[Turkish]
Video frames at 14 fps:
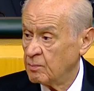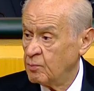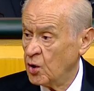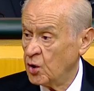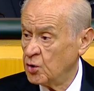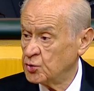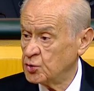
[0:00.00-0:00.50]

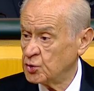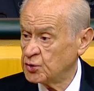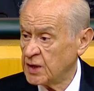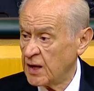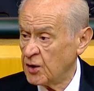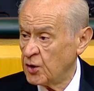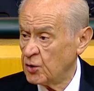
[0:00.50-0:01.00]
Bölücü
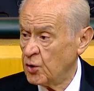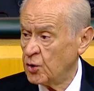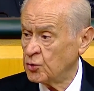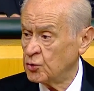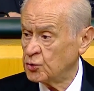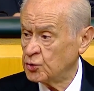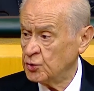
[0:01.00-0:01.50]
terör
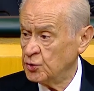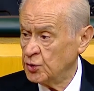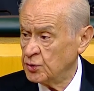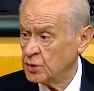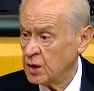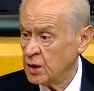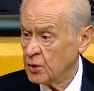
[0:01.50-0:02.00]

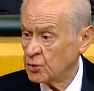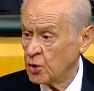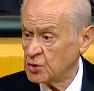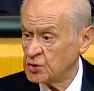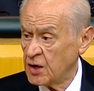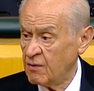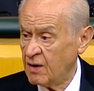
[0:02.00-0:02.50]
örgütünün
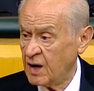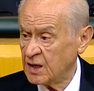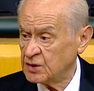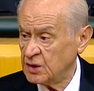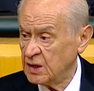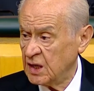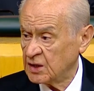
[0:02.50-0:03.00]
Rojava
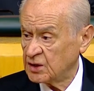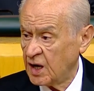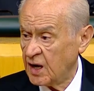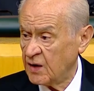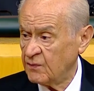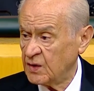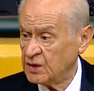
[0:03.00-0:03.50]
adıyla
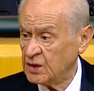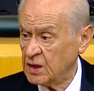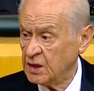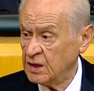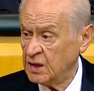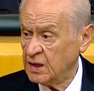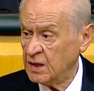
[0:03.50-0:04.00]
tarif
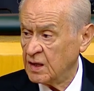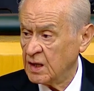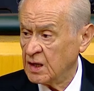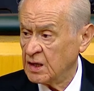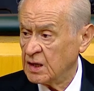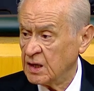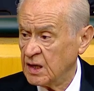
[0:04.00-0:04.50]
edildiği
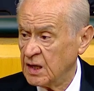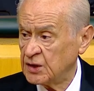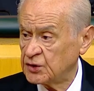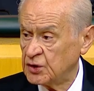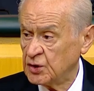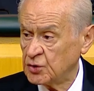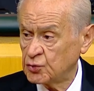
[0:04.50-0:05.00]

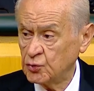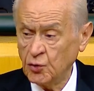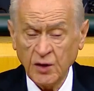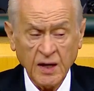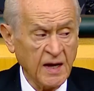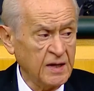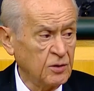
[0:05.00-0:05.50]
ettiği
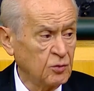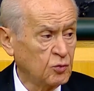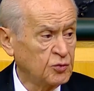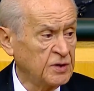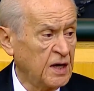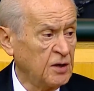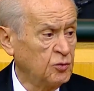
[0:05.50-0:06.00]
Suriye'nin
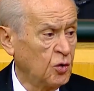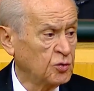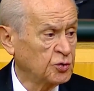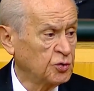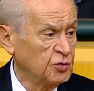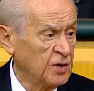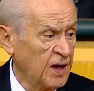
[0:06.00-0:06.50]

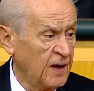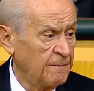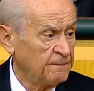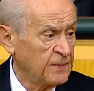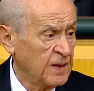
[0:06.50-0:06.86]
kuzeydoğusunda